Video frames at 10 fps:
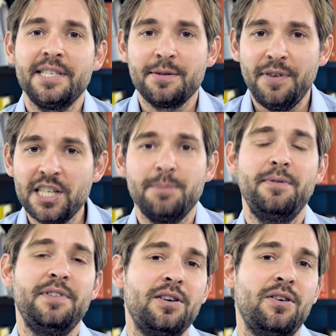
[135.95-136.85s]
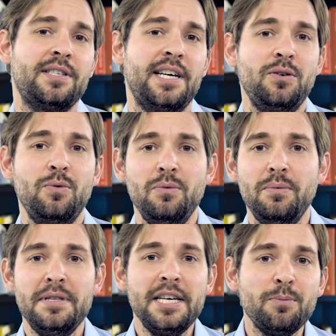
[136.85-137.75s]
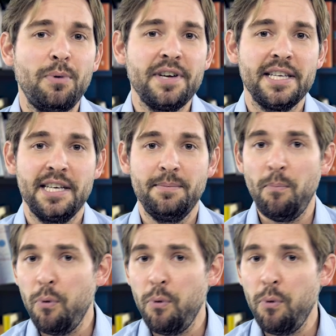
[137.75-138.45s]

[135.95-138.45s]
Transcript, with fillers: sferze pewnego rodzaju niedopowiedzeń,